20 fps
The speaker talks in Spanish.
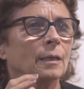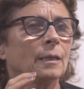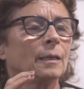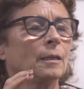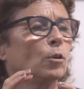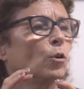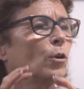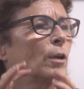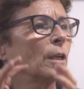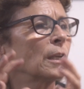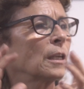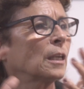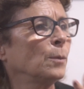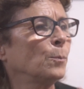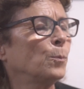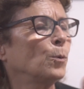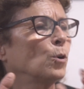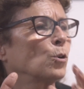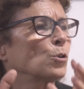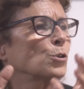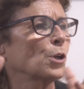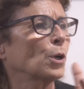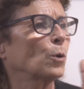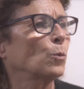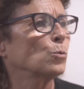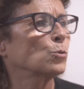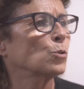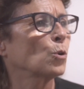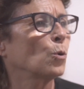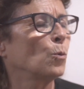eh, los equipos, los
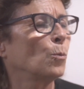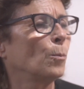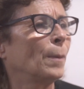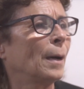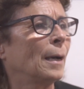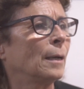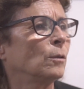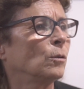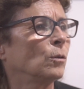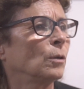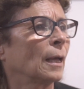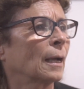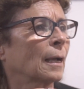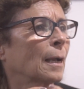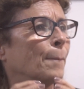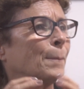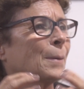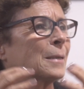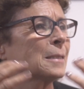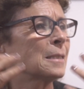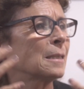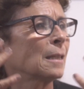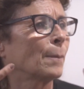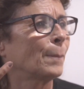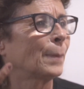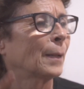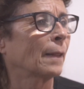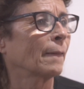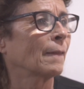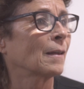recursos humanos, la
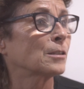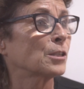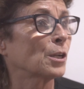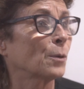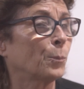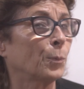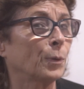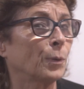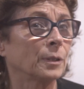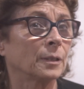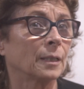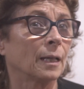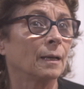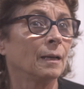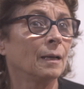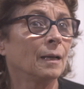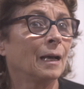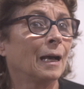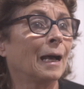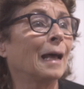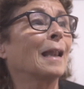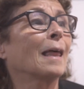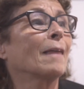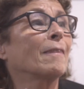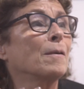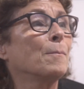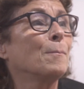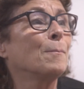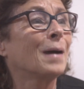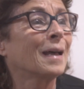capacidad para dar respuesta a
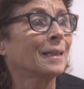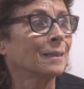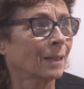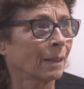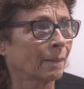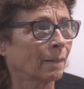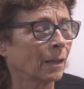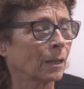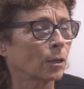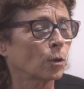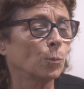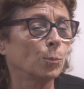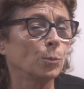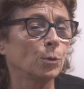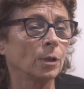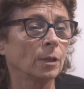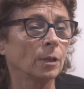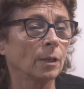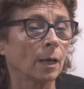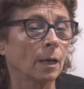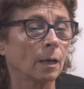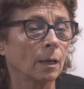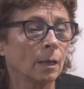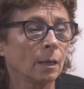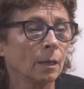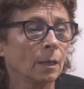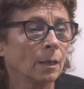las demandas de la comunidad.